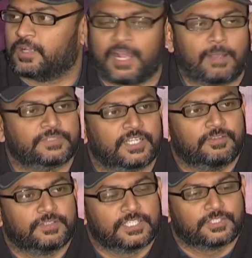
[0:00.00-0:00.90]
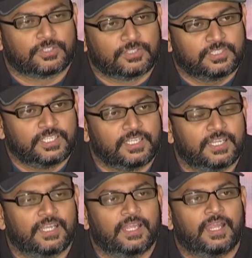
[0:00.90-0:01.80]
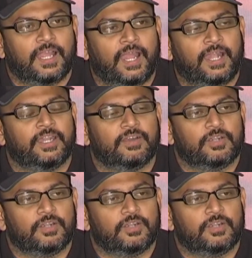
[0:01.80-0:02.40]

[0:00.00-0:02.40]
క్లాప్స్ అండ్ విసిల్స్ వస్తుంది అండ్